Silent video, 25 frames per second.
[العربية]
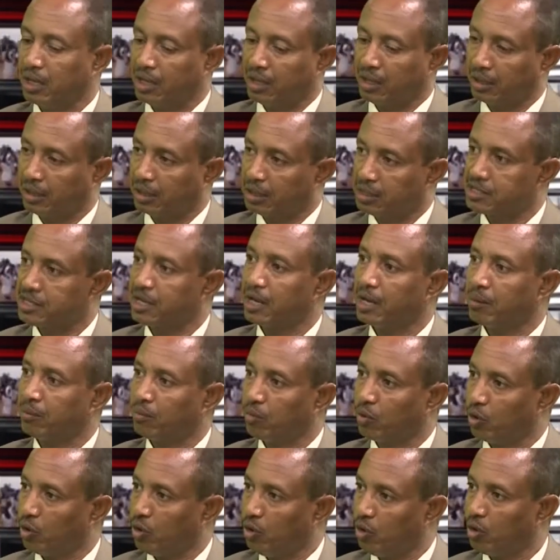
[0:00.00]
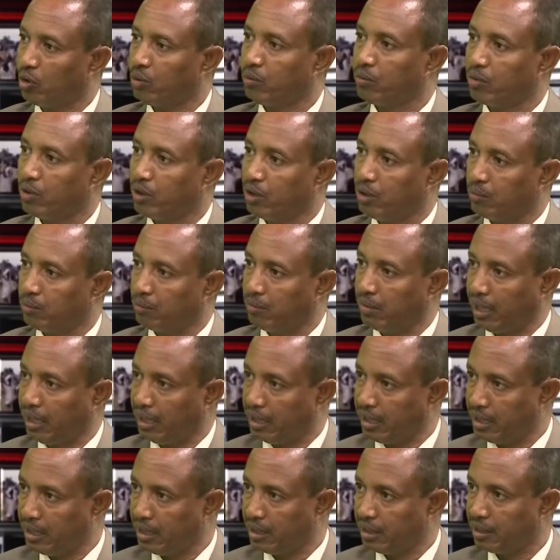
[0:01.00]
نظام حكم
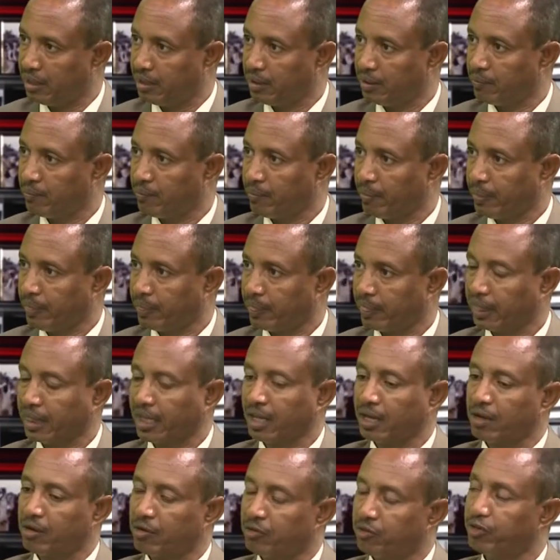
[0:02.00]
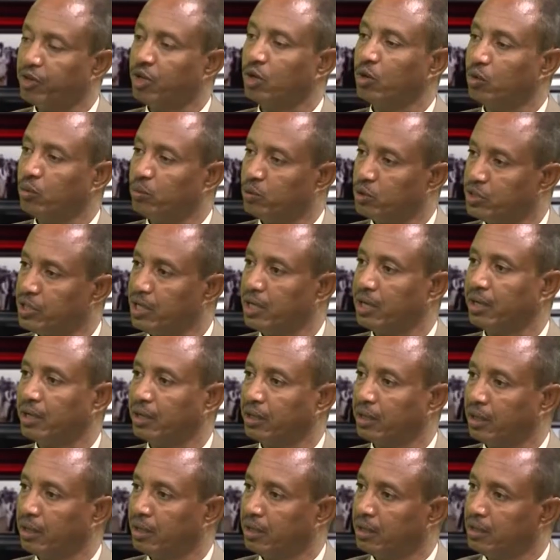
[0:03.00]
محلي فيه مشاركة